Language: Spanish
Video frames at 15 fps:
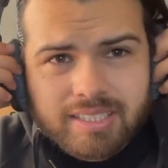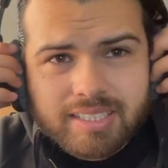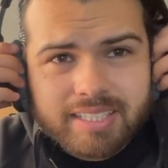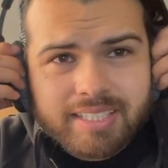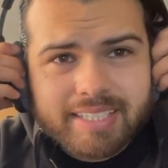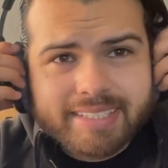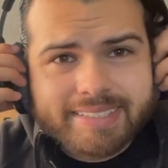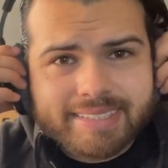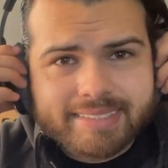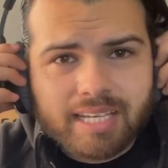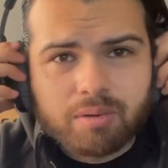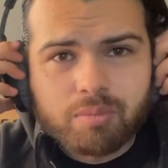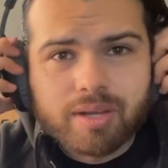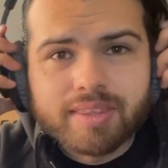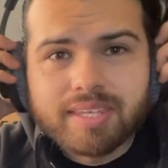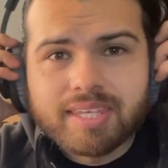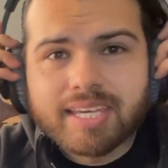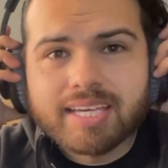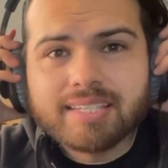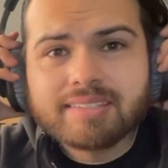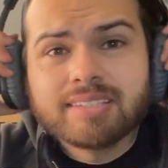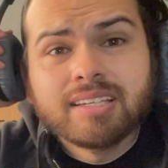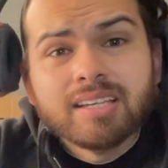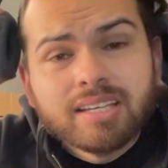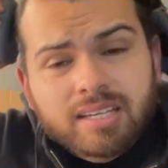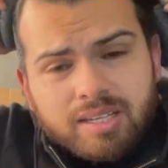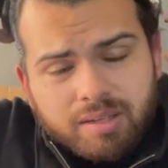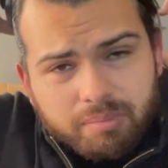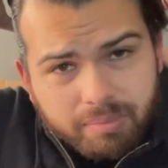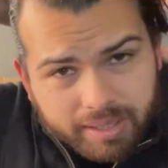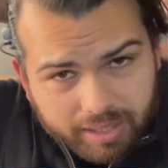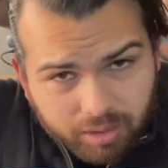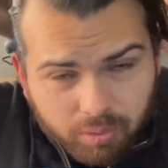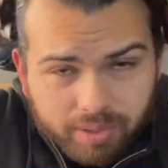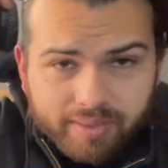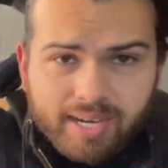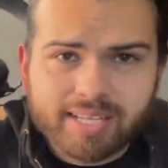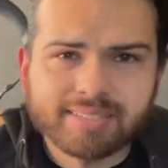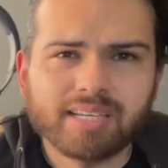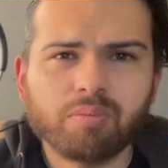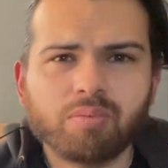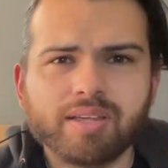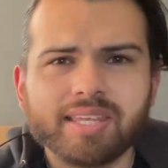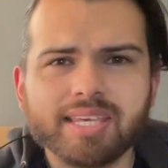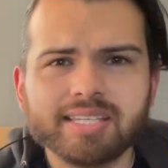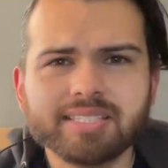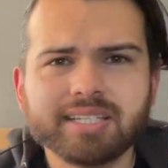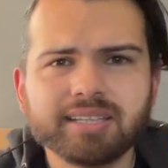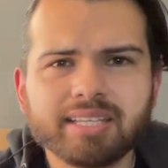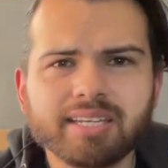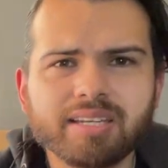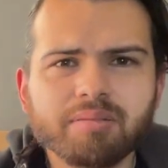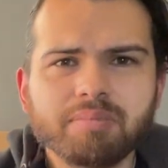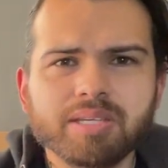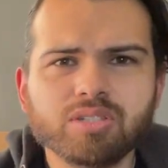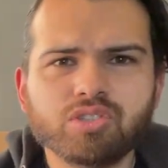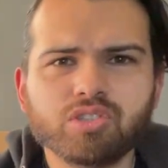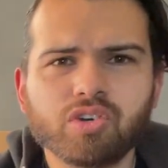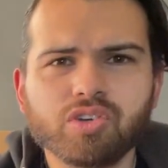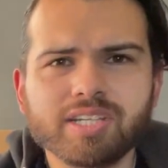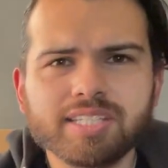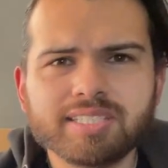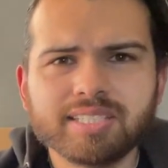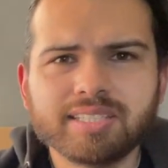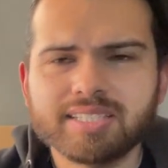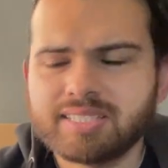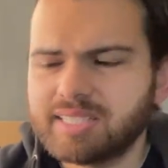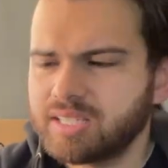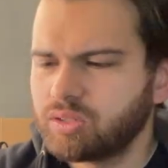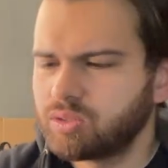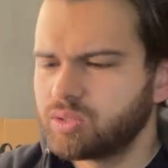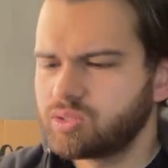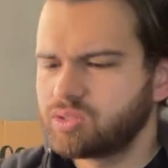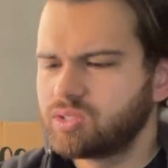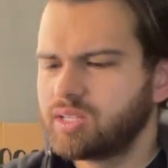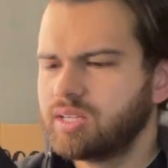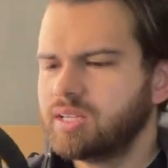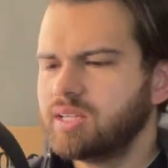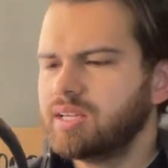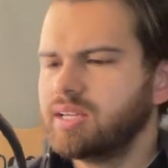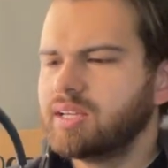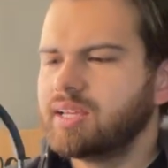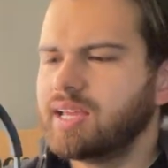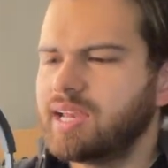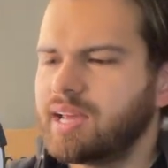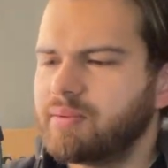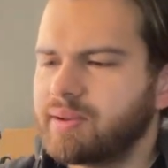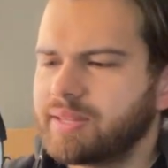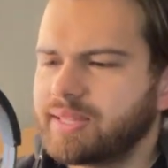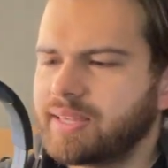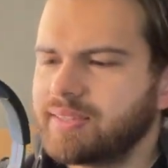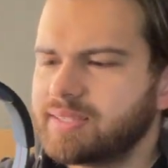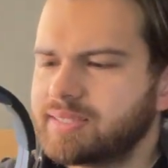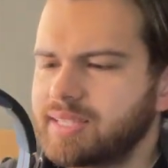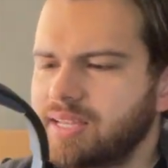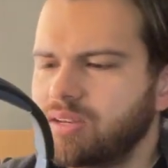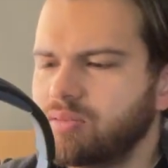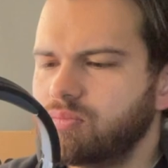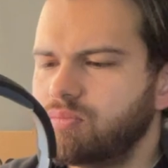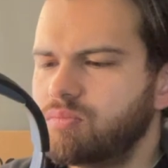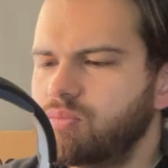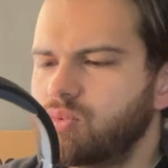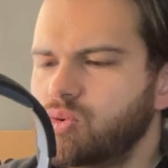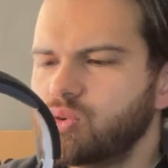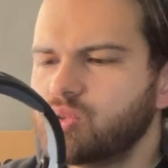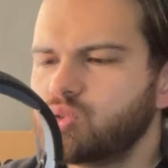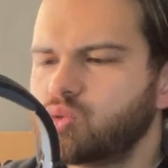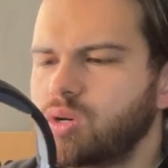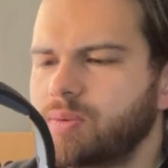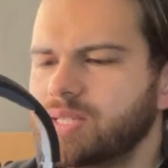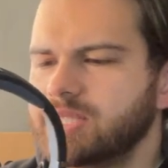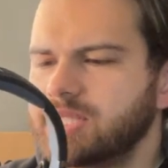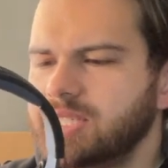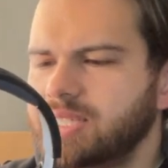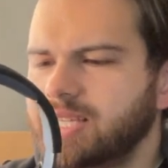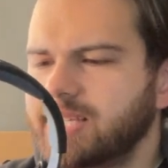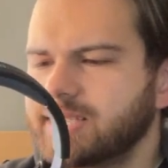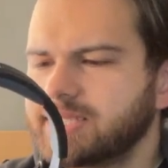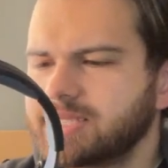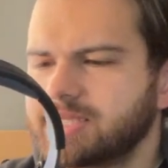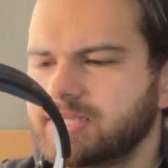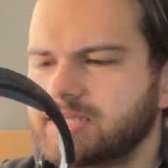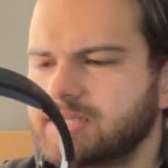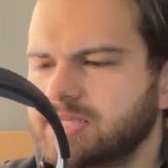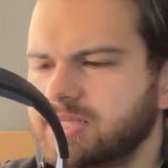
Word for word: Y estas almohadillas me recuerda a las almohadillas que tienen mi Sony 700, que la verdad están muy suavecitas